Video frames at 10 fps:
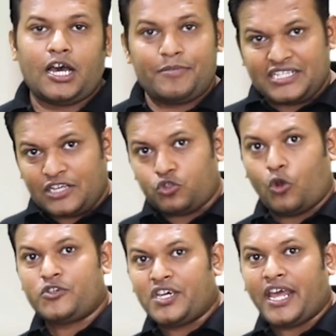अब इसका
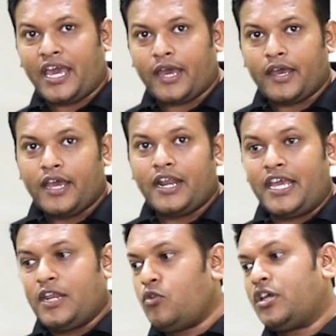सॉल्यूशन है
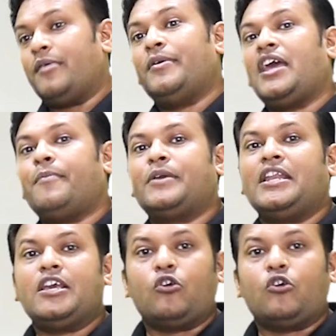लेकिन वो कैमरे आपके लिए